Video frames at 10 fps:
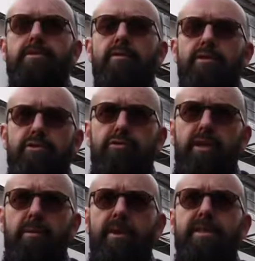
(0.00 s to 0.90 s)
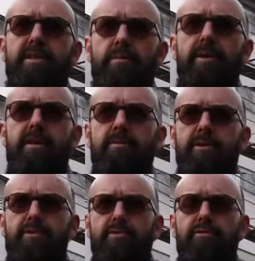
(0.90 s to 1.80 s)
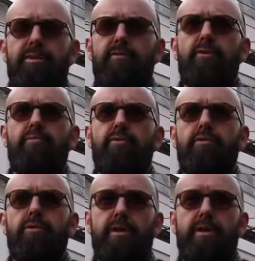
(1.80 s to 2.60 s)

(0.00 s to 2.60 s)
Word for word: Nous avons discuté à partir des plans de la maison que nous avions pu